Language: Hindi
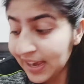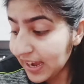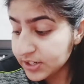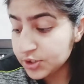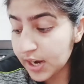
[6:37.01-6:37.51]

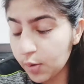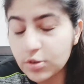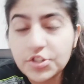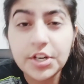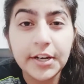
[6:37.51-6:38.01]
एक्चुअली आई वो
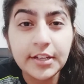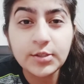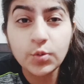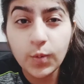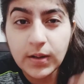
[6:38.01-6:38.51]
स्टडिंग
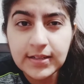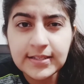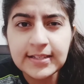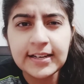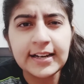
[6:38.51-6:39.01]
सो
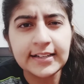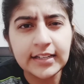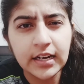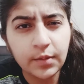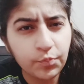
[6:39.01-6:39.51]
इससे
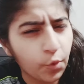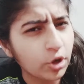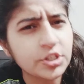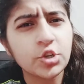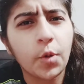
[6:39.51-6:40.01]
रिलेटेड एक
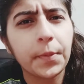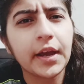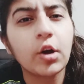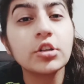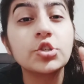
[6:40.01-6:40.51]
बहुत अच्छा टॉपिक
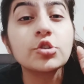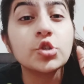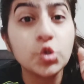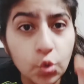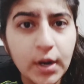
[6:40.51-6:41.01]
है और जो
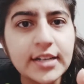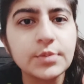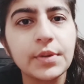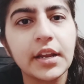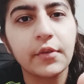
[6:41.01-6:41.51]

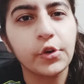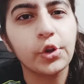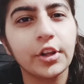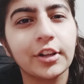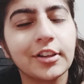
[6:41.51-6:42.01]
स्टूडेंट्स मेरे
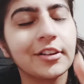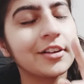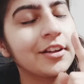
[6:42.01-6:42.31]
वीडियो देखते हैं